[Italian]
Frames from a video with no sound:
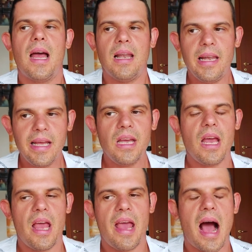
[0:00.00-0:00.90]
lì
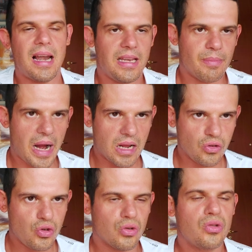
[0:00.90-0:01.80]
e al
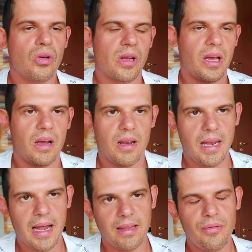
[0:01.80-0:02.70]
libraccio, solo che
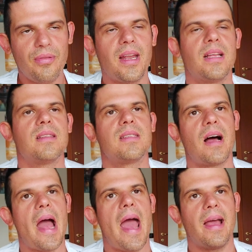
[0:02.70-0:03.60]
la
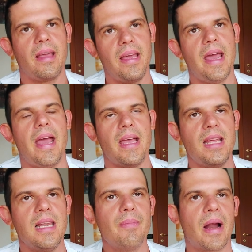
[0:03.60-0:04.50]
differenza è che
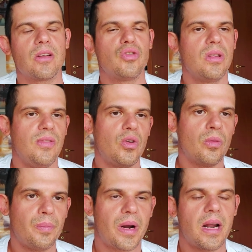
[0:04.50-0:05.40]
il libraccio devi
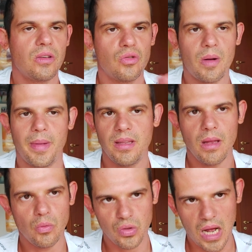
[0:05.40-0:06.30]
comprare solamente
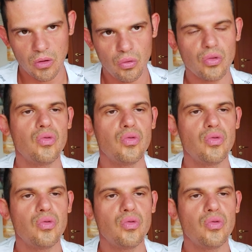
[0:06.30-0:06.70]
l'usato,